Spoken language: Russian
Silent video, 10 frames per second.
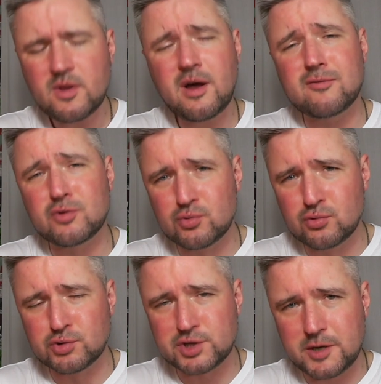А вот
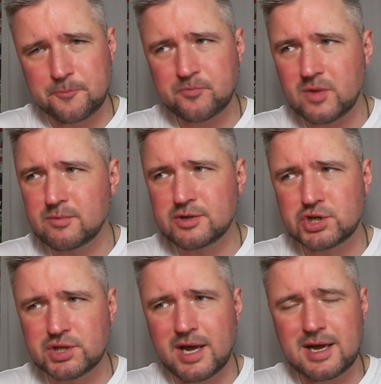тут уже
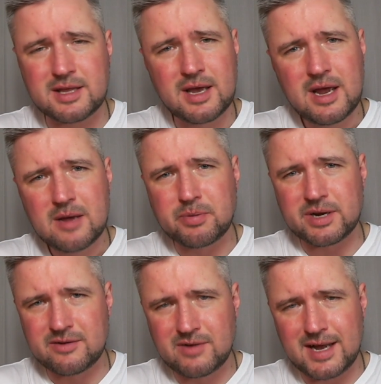начинает
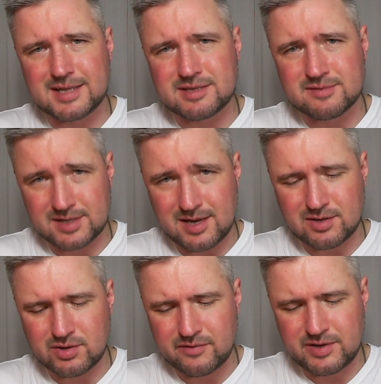проявляться вся
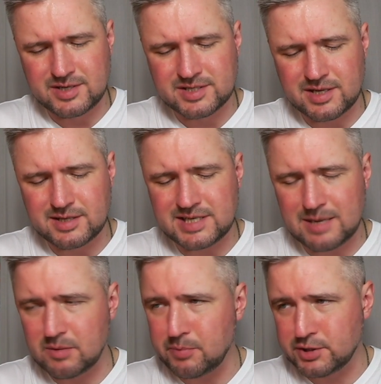эта травянистая
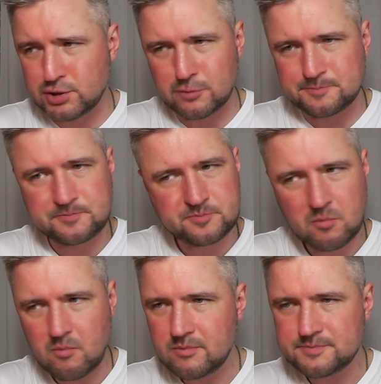тема, причем
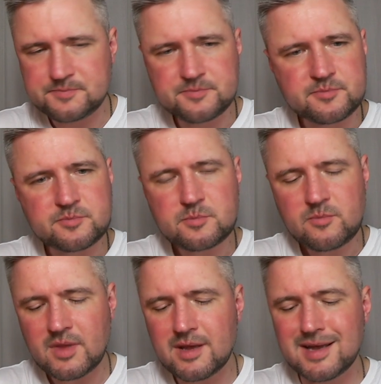
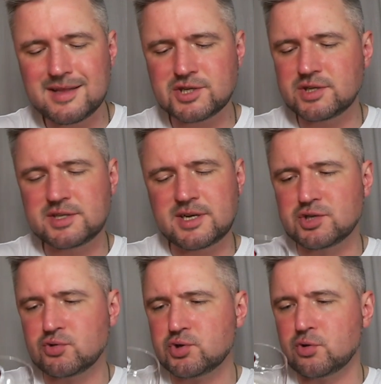я даже не
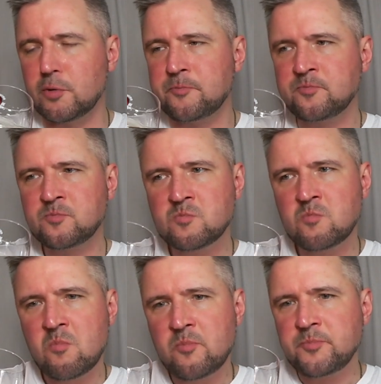скажу, что
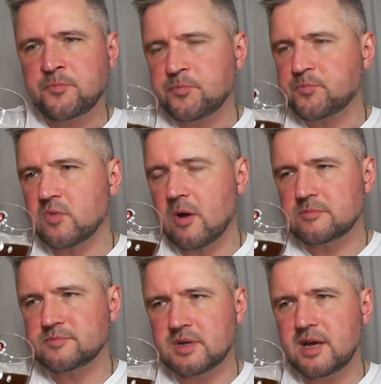
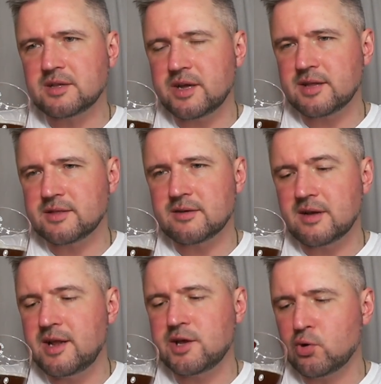м конкретно
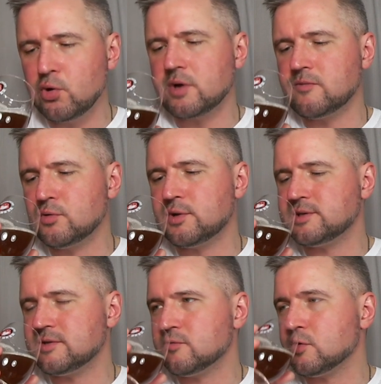ликером вот
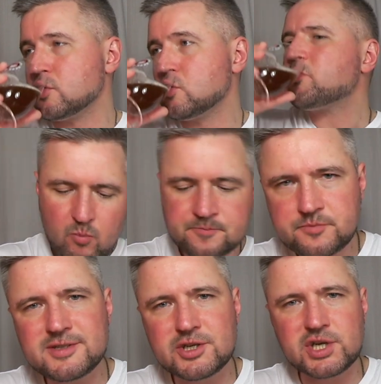этим вот
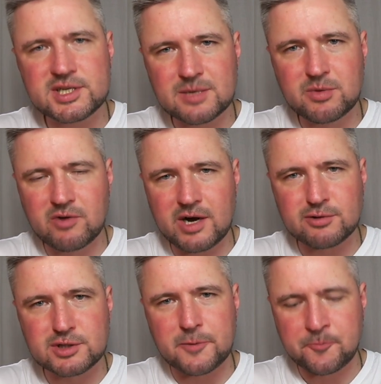сейчас
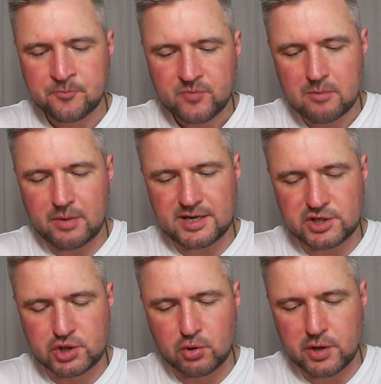омываются мои
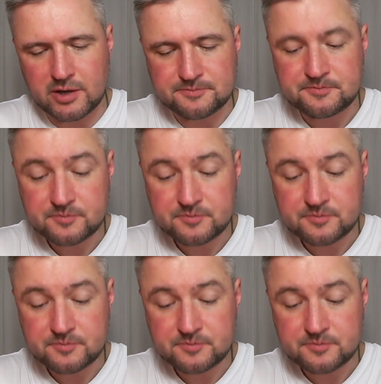щеки.